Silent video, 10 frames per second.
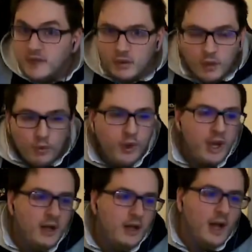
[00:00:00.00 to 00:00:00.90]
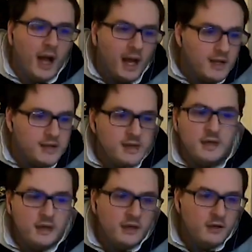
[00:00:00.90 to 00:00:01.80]
la Whale, anzi
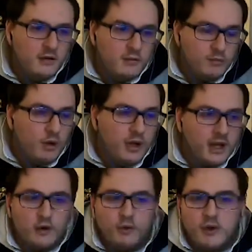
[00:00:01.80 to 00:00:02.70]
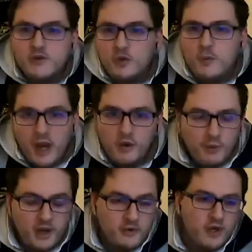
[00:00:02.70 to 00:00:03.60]
eh, il, quelli che hanno reso meglio
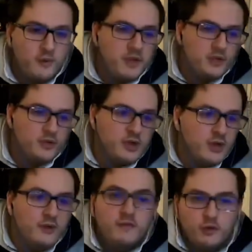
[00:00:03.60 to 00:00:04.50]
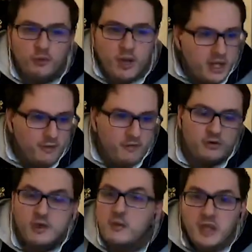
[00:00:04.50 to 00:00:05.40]
paradossalmente sono stati i free to play che ha fatto
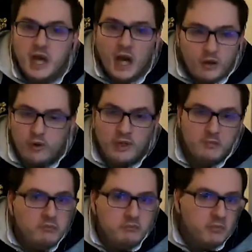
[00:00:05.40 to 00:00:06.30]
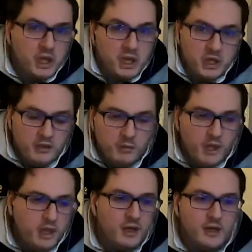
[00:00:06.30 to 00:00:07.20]
dei miracoli
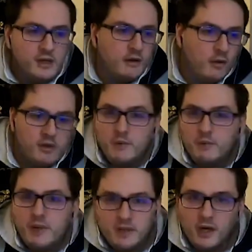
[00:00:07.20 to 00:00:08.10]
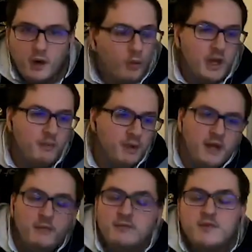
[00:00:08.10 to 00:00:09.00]
credibili, stava quasi per battere la Whale
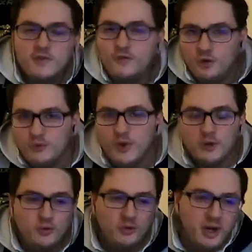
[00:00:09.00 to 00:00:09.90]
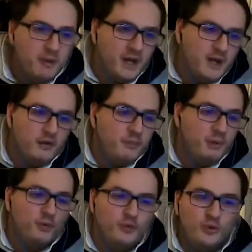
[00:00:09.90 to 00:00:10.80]
perché sfortunato lui l'ha beccato al
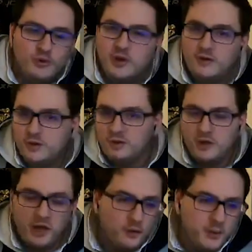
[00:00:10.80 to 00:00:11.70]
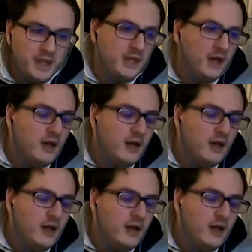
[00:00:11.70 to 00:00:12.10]
primo turno del torneo della domenica.